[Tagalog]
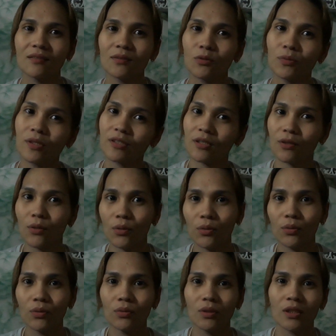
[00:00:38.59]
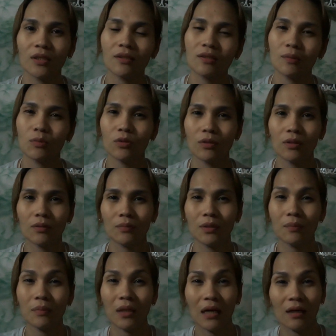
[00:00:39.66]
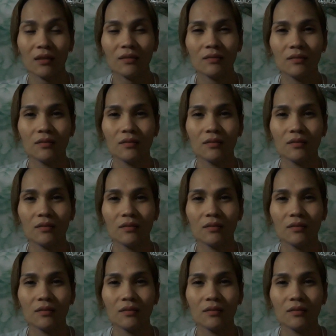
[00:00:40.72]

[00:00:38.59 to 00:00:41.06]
2 weeks ago, naisip ko lang mag-vlog.